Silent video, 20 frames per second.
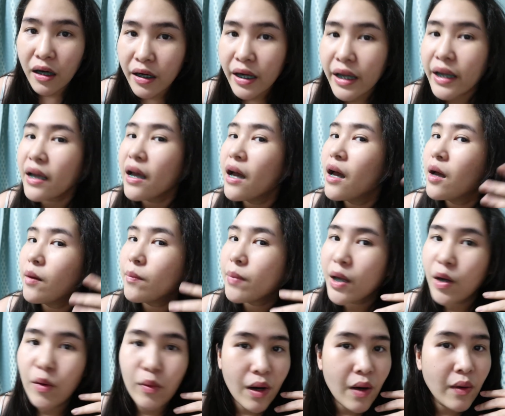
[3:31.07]
เฮ้ย
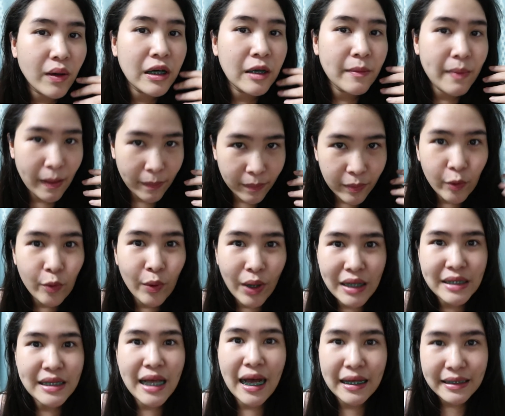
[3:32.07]
ผิวเราคือแบบดู
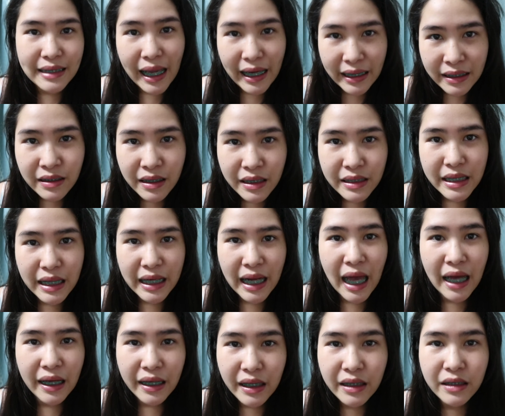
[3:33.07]
กระจ่างใสขึ้นจริงๆ
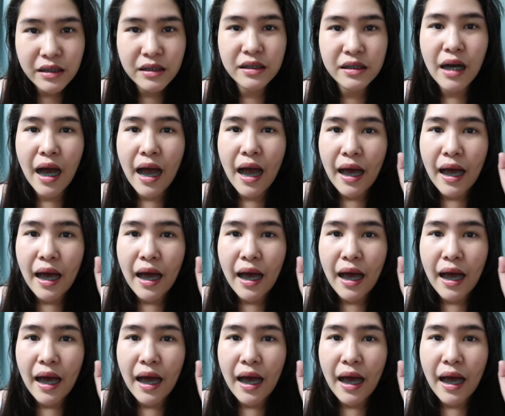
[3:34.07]
นะคะนี่คือ